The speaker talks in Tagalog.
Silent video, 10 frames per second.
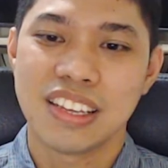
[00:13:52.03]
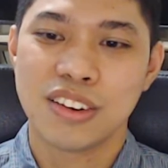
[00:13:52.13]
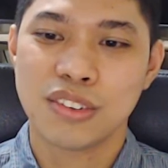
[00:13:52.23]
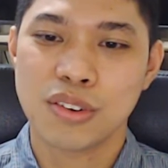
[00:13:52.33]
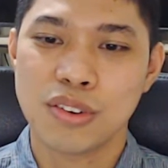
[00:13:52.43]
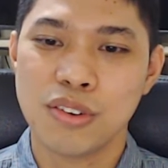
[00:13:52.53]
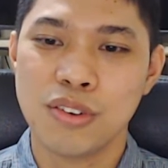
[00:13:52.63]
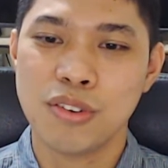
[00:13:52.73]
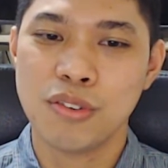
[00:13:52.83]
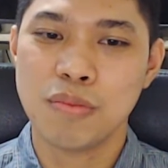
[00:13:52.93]

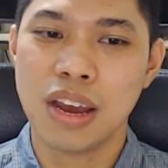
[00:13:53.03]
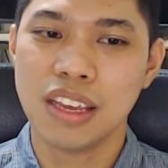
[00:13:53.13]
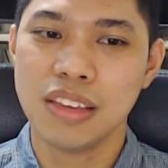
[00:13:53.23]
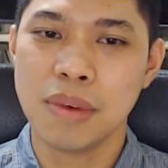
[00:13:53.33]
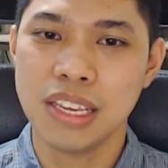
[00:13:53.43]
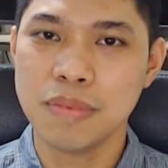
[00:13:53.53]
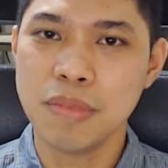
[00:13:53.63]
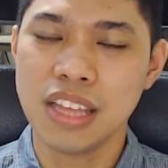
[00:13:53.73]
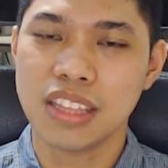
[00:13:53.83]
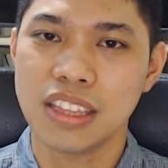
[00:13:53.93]
So, maki- maisip
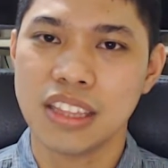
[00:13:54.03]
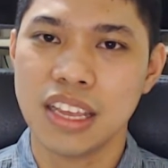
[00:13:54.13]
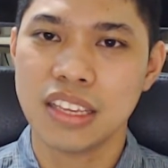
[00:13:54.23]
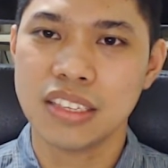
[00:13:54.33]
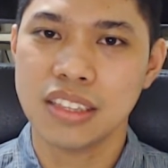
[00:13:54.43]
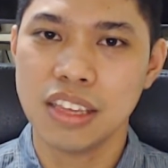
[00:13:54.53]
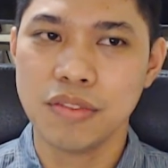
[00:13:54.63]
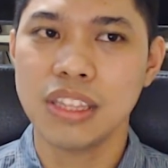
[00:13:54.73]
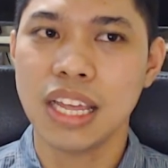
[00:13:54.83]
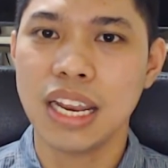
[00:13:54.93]
natin na si
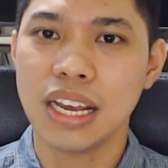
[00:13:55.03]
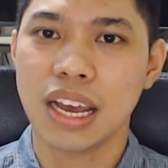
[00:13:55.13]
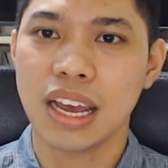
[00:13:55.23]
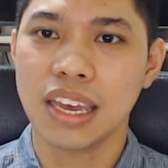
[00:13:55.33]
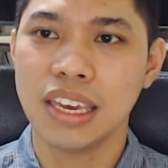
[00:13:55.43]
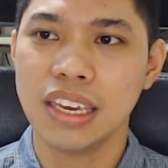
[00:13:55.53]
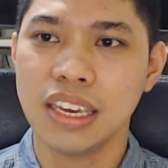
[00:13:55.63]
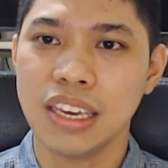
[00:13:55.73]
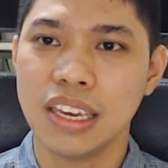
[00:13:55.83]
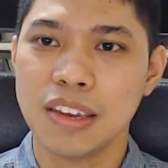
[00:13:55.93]
David talaga
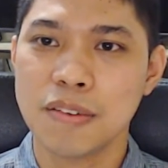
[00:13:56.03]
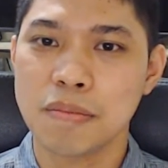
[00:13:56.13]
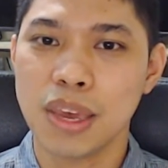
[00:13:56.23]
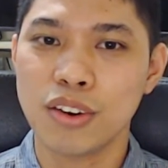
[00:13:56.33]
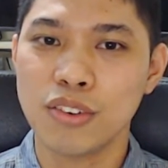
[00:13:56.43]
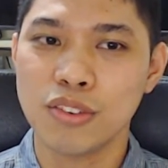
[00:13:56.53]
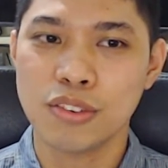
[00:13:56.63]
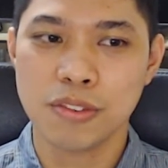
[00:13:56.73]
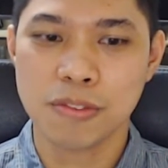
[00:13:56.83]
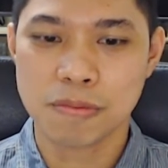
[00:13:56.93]
eh
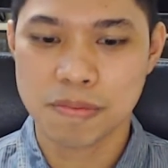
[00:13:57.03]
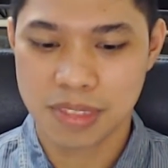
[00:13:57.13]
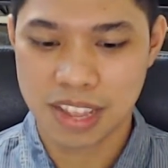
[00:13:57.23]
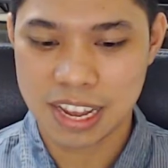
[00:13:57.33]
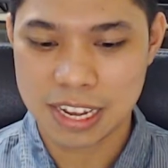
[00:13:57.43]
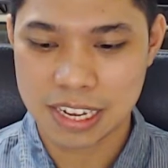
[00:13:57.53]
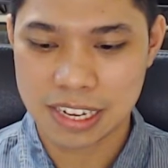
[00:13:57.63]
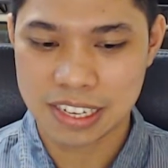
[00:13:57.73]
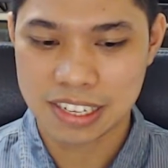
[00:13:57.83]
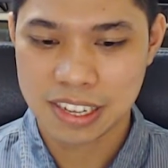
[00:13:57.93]
merong
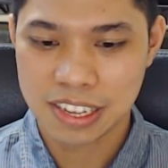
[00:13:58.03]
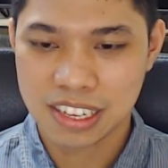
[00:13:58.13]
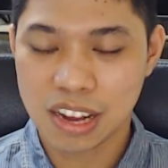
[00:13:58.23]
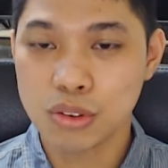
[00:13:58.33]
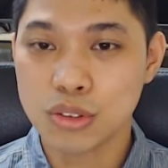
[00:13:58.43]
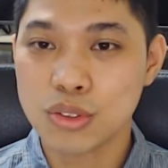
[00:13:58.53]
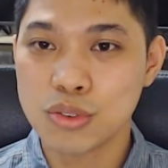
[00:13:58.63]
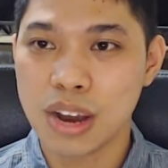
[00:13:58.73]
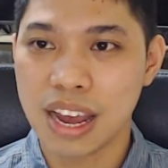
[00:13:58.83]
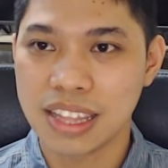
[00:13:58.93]
uh,
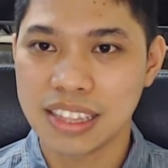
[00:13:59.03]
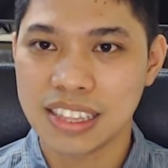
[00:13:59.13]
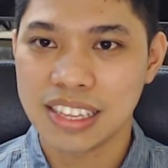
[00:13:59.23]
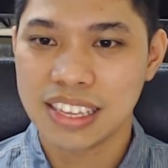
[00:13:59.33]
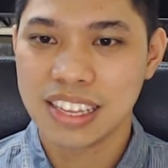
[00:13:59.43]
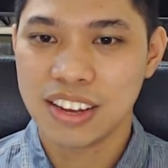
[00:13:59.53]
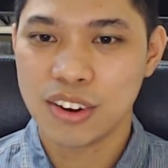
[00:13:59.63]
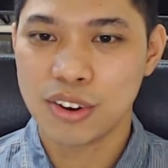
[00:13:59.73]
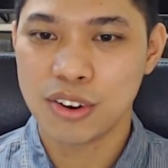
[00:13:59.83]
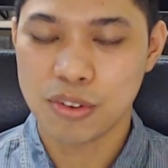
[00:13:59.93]
kagustuhan
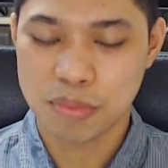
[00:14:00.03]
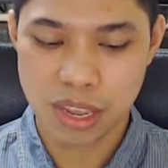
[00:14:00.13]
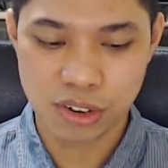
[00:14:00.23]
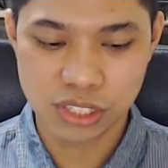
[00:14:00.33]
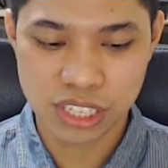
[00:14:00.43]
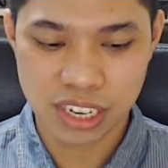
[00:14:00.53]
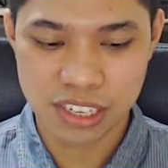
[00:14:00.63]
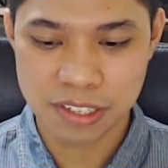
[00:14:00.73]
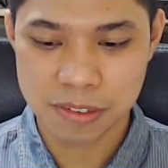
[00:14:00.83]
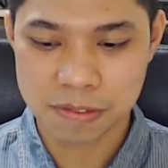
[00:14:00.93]
o meron siyang
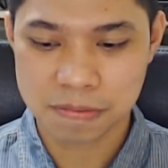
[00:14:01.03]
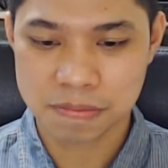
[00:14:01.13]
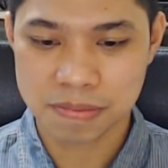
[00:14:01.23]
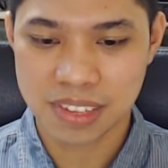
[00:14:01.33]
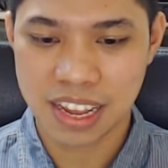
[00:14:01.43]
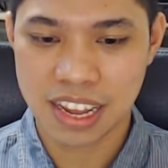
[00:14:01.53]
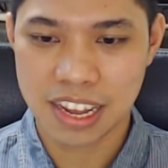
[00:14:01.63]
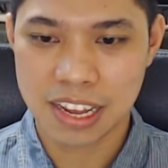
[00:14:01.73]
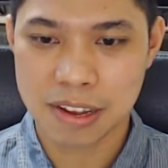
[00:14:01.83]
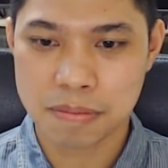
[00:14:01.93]

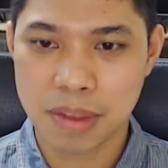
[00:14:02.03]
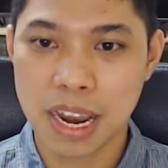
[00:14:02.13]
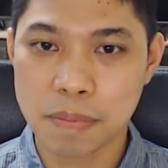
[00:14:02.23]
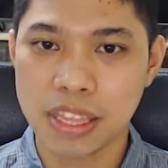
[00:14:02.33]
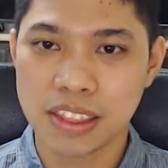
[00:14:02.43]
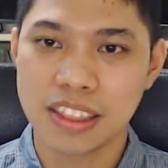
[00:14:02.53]
uh, malapit